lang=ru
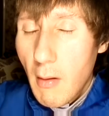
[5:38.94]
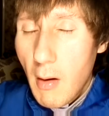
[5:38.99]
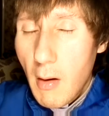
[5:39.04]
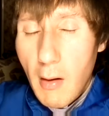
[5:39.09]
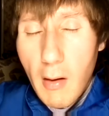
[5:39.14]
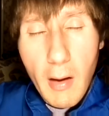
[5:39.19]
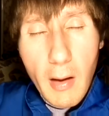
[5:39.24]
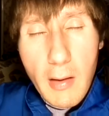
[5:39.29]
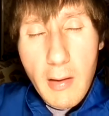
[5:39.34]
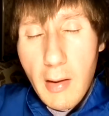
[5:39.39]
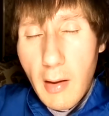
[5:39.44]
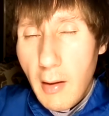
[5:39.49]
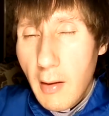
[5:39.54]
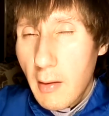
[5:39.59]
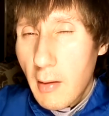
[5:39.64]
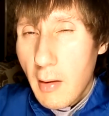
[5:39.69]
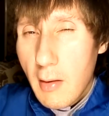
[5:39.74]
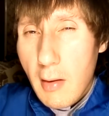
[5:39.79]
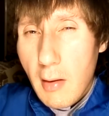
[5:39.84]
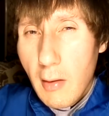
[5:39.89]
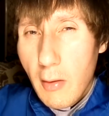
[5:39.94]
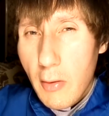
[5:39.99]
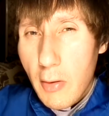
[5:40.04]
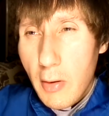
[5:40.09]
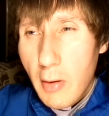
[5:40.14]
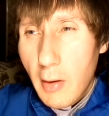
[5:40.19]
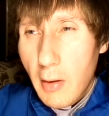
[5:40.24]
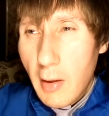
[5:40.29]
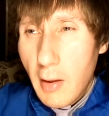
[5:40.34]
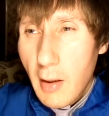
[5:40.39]
Хотя это
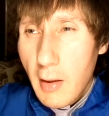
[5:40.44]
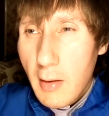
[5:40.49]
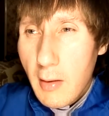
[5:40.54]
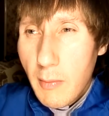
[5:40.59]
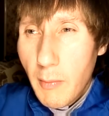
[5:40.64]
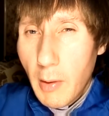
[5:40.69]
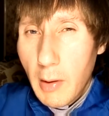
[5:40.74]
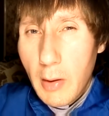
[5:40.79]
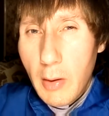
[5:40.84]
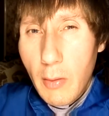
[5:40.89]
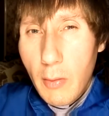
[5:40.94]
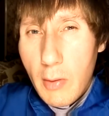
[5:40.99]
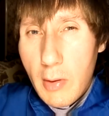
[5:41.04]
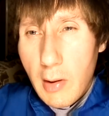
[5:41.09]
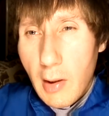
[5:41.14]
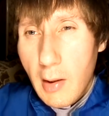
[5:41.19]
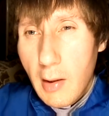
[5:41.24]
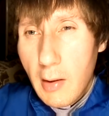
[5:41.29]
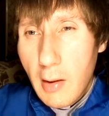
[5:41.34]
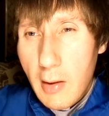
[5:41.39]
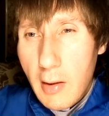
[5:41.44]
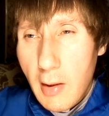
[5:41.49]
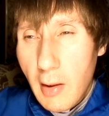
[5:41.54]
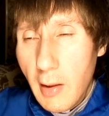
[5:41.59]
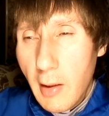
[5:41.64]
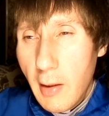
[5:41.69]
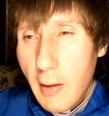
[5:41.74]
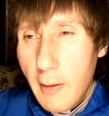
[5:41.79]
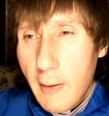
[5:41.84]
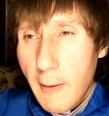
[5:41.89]
сложно. Я смотрю слои
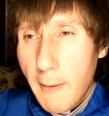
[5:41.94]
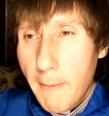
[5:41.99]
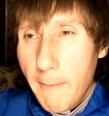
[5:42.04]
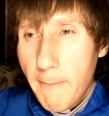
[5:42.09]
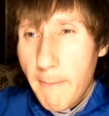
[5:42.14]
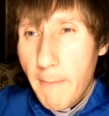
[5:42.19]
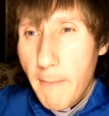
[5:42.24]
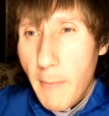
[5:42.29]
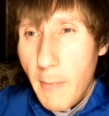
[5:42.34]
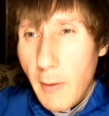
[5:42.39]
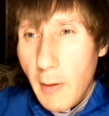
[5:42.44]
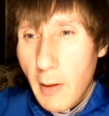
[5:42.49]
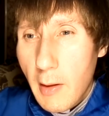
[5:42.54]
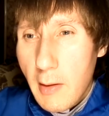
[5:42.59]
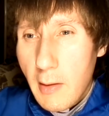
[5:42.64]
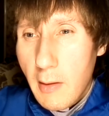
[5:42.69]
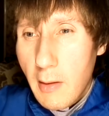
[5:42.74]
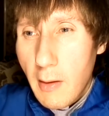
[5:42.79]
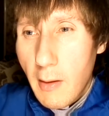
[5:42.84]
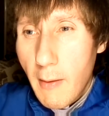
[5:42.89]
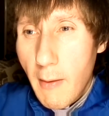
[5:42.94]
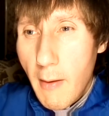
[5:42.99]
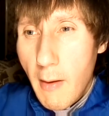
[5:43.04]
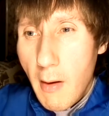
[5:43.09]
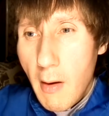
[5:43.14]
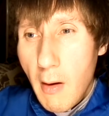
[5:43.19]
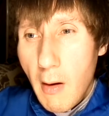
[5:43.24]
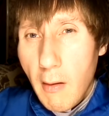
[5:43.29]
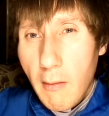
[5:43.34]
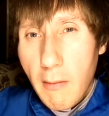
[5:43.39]
населения разные.
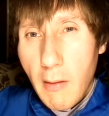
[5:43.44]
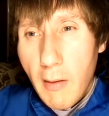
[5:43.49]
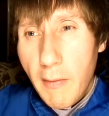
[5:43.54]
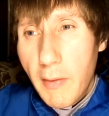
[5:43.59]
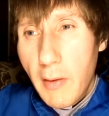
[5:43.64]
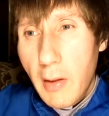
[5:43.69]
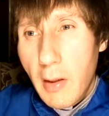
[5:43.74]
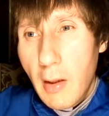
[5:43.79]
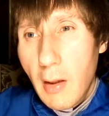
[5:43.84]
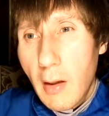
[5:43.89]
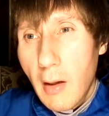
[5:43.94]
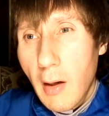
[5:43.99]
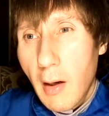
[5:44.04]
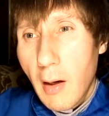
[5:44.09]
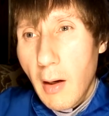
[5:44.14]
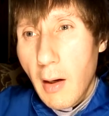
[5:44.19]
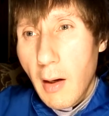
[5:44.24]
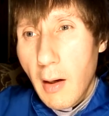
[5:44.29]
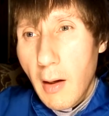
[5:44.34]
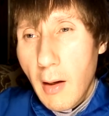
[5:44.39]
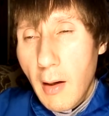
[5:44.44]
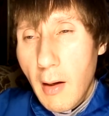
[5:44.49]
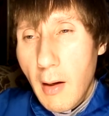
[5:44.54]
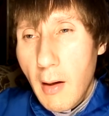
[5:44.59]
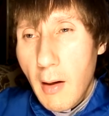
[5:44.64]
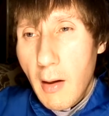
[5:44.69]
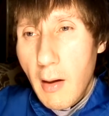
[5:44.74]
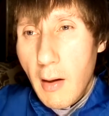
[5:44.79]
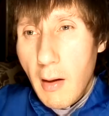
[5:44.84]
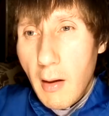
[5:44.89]
В Африке а,
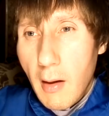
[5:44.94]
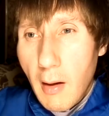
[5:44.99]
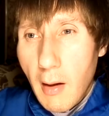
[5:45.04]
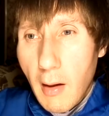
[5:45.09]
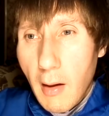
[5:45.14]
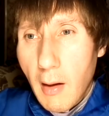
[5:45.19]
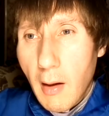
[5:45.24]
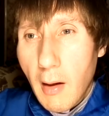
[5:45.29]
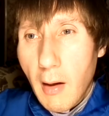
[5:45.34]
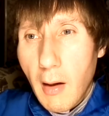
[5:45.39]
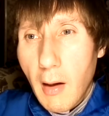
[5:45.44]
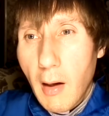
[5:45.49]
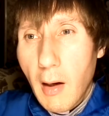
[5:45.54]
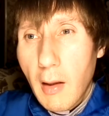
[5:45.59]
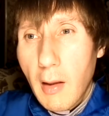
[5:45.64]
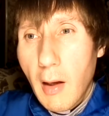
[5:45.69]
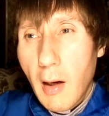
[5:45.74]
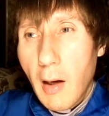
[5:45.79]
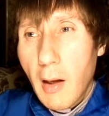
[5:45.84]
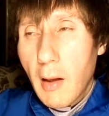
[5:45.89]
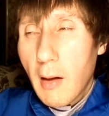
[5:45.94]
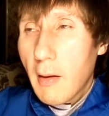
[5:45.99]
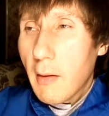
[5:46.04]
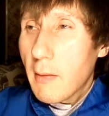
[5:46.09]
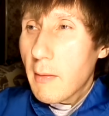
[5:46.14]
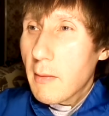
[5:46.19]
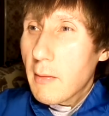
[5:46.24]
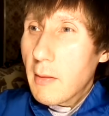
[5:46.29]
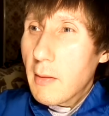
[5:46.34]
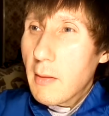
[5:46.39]
а, а,
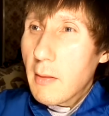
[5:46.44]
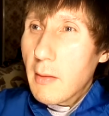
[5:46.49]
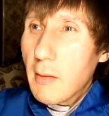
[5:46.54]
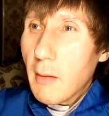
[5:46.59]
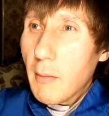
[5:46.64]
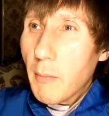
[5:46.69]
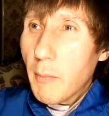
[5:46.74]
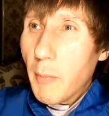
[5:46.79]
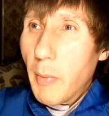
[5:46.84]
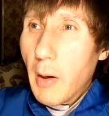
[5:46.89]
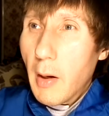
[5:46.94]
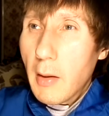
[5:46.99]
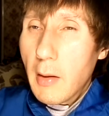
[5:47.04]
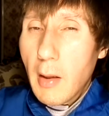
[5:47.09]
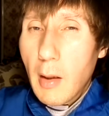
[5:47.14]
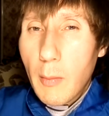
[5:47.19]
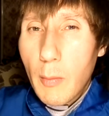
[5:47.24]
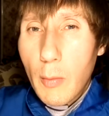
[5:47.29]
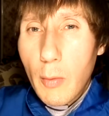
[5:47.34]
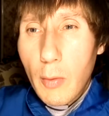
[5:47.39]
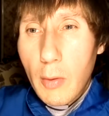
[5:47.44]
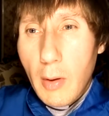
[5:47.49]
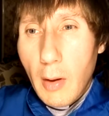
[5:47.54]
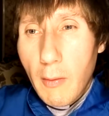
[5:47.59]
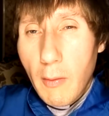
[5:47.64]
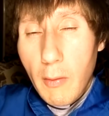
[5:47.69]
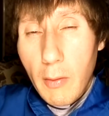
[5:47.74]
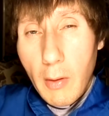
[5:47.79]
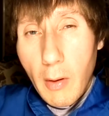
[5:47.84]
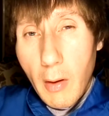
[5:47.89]
а, по одному там.
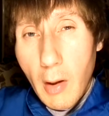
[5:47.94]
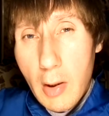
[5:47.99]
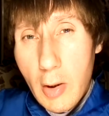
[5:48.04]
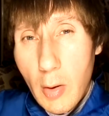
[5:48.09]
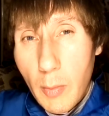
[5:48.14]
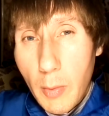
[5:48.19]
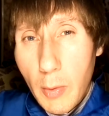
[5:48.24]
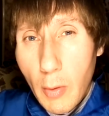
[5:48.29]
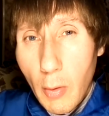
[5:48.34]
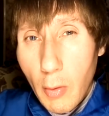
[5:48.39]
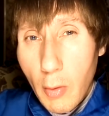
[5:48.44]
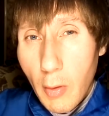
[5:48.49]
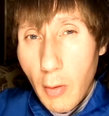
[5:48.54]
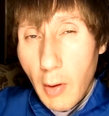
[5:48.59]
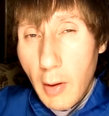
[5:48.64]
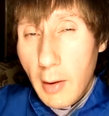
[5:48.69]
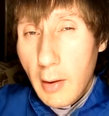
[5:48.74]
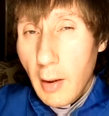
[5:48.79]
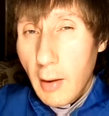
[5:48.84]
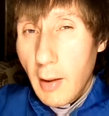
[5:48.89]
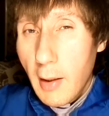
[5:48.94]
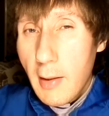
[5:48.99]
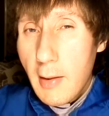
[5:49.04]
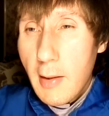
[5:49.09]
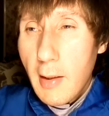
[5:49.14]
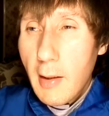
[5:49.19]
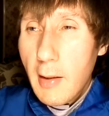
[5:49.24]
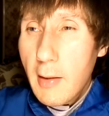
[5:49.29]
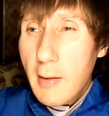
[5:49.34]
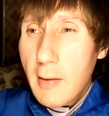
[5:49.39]
Вот особенно это
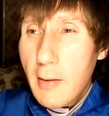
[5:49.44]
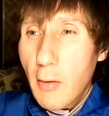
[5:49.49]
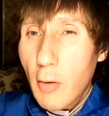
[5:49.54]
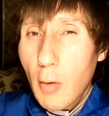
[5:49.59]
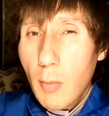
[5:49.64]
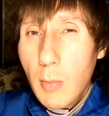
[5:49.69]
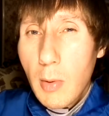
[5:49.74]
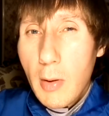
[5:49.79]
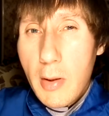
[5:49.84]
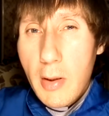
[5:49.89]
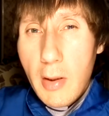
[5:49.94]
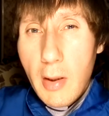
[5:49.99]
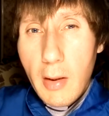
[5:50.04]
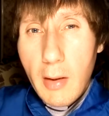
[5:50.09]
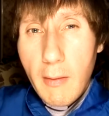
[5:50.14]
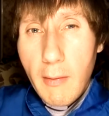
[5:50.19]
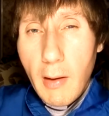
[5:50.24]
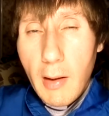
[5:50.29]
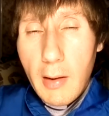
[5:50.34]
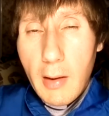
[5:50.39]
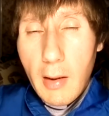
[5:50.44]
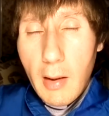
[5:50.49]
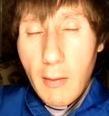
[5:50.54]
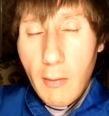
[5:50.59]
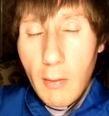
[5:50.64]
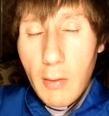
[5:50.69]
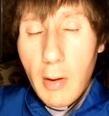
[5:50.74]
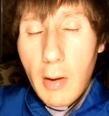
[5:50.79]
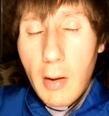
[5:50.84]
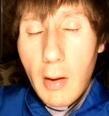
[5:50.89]
касается области экватора,
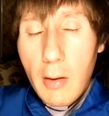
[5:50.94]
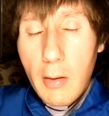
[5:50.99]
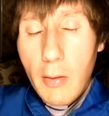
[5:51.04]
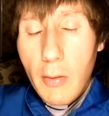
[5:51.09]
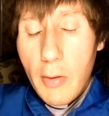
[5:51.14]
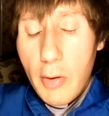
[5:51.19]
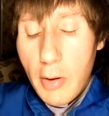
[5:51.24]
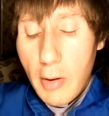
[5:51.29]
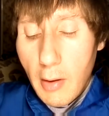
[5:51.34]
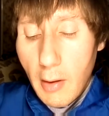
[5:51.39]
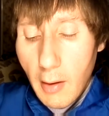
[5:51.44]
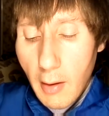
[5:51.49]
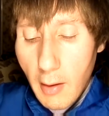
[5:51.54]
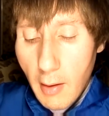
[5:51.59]
вот это точно.